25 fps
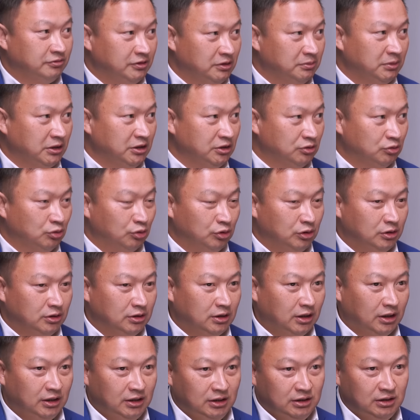
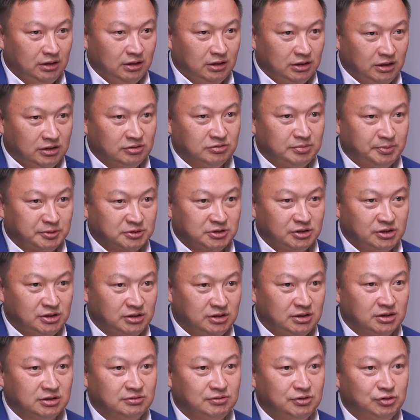финмониторинга и агентство по
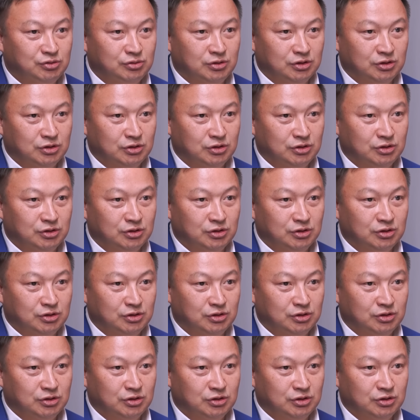защите и развитию